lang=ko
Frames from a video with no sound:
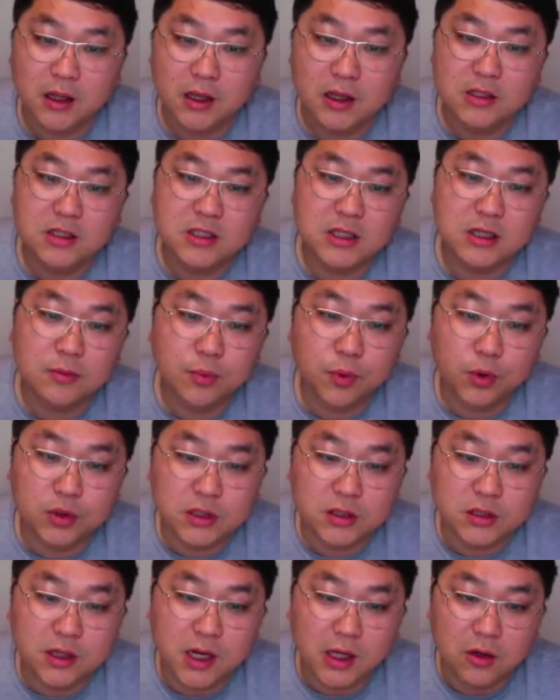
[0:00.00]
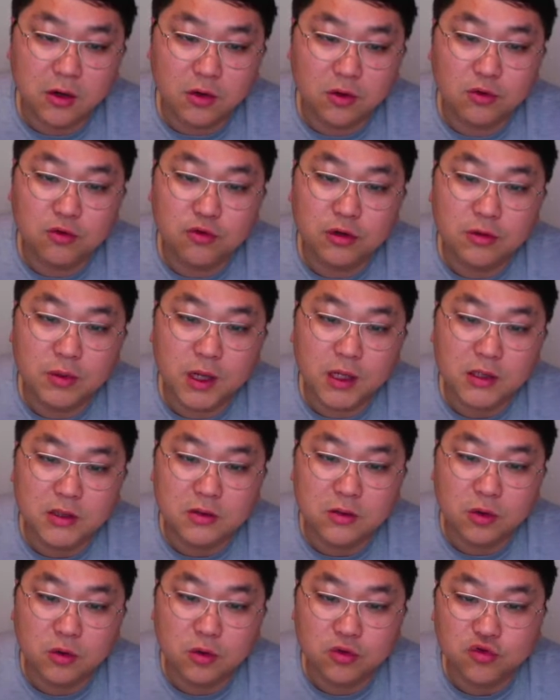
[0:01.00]
지금 보시는 가격으로 구입을 하시는
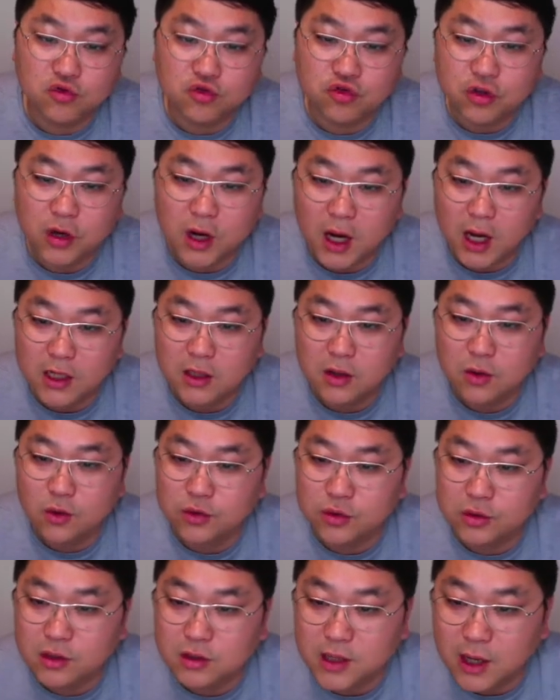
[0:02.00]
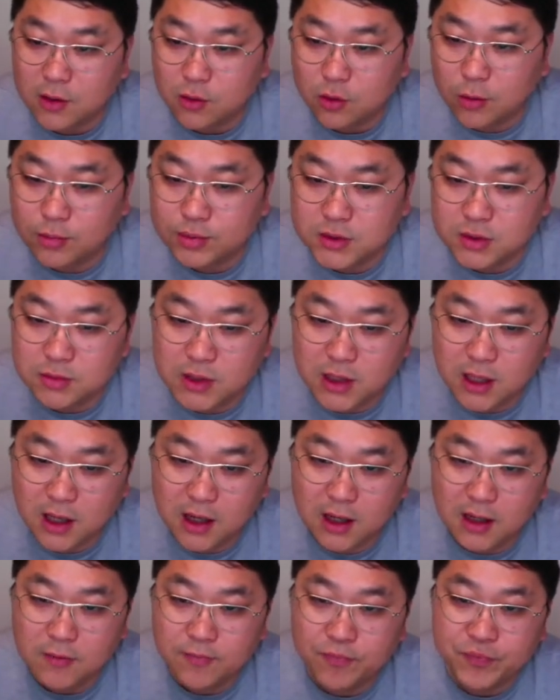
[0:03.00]
거고 추가 할인 코드는 따로
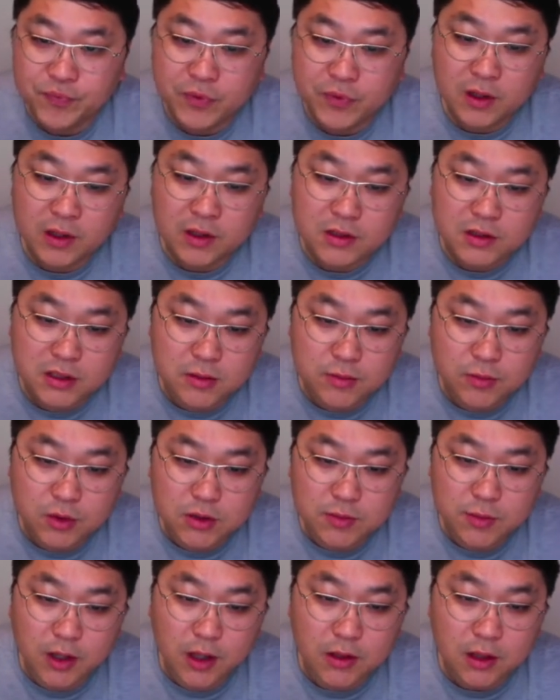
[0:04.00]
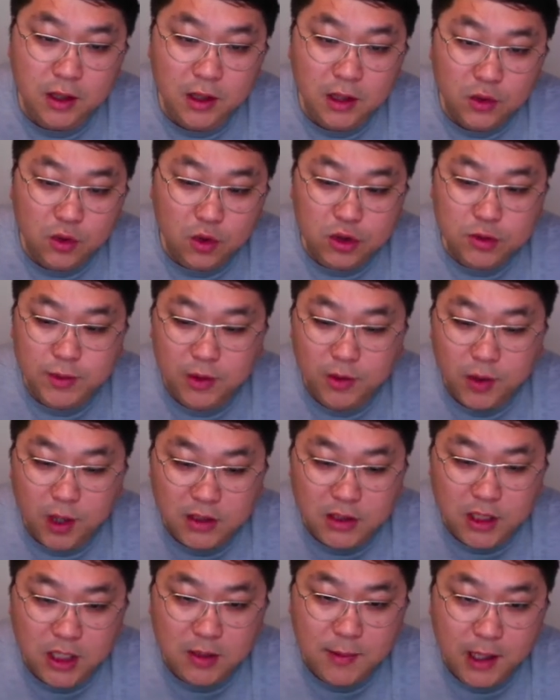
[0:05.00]
없습니다. 지금 보시면 요즘에
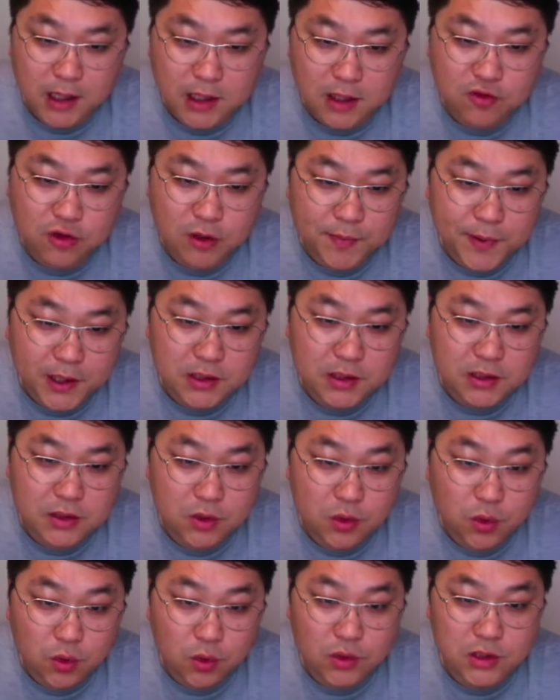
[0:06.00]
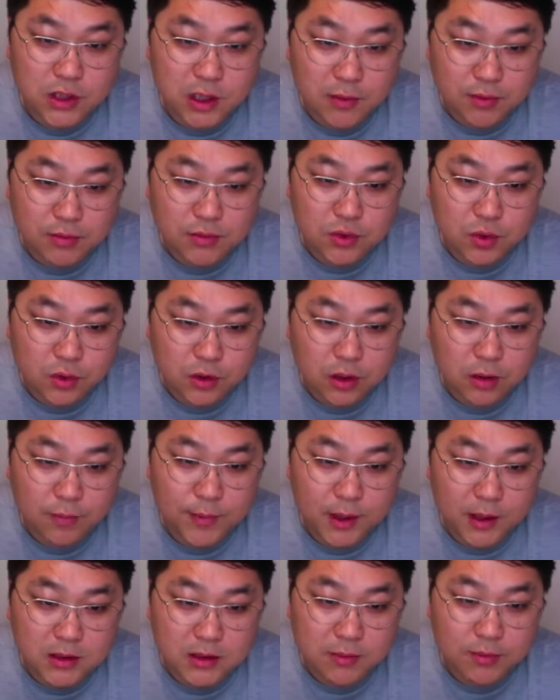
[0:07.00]
굉장히 많이 구입하시는 요런 제품
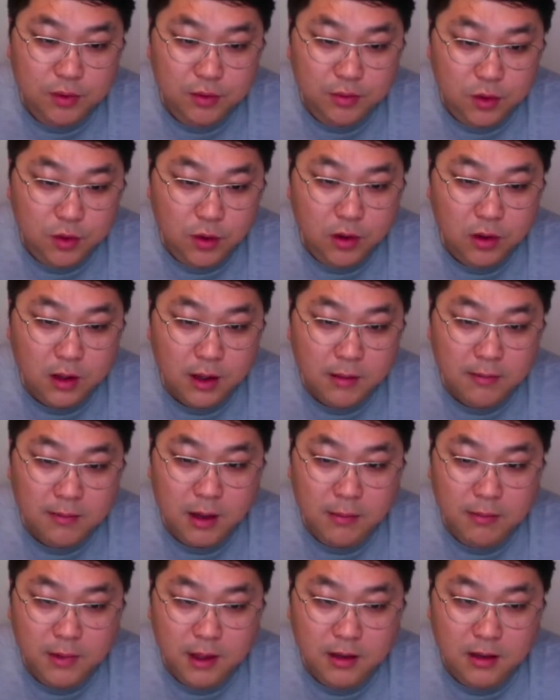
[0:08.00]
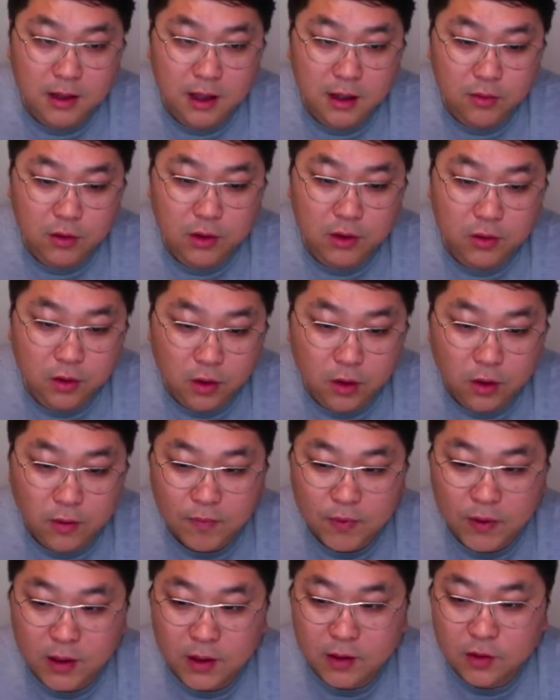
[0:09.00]
숄더백 제품도 판매를 하고 있고
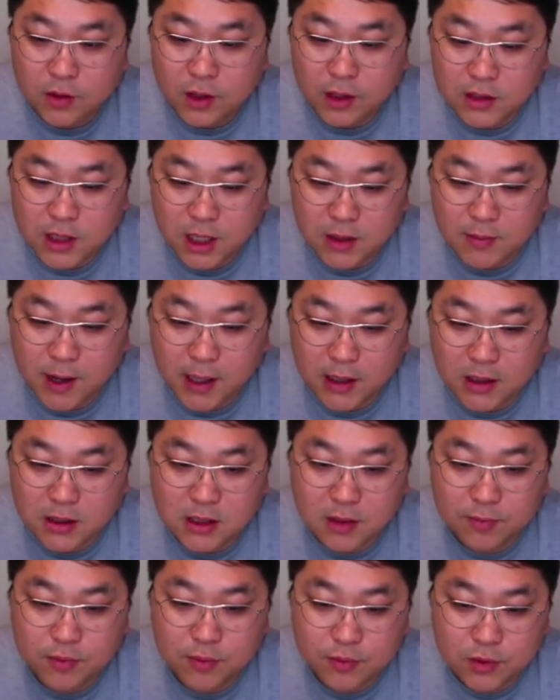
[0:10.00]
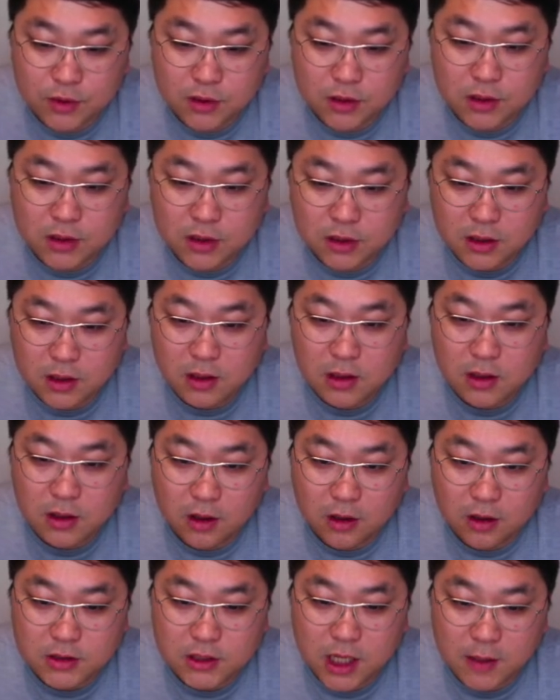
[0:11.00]
굉장히 많은 제품들
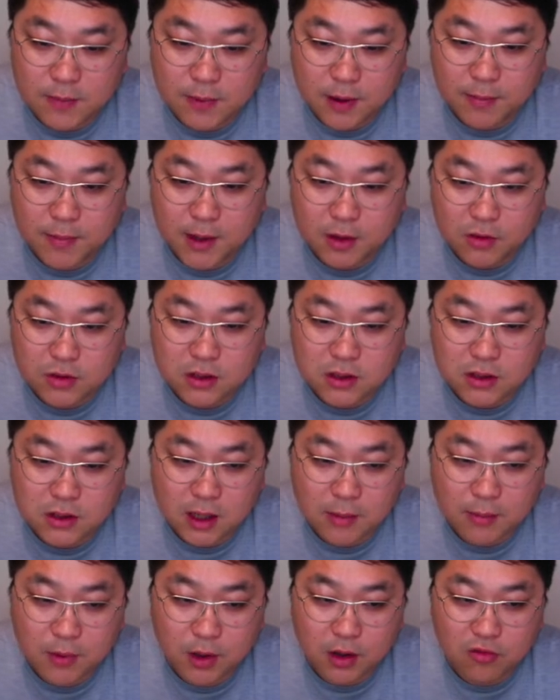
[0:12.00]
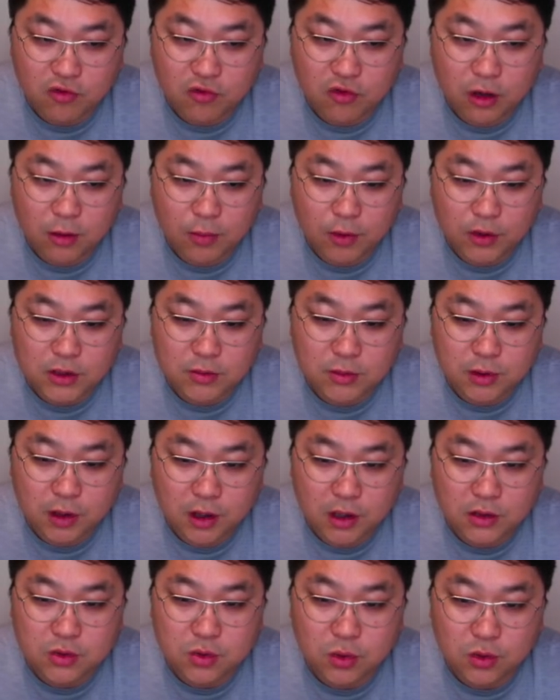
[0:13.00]
어, 세일 판매하고 있으니까 한번
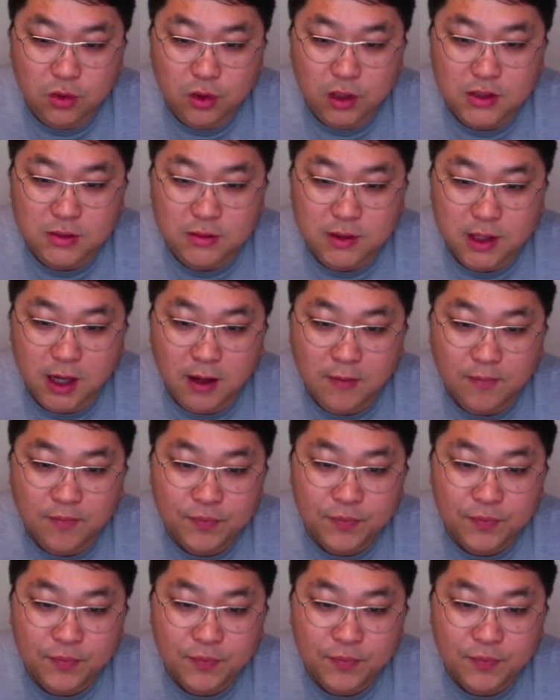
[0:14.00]
둘러보시면 좋을 것 같습니다.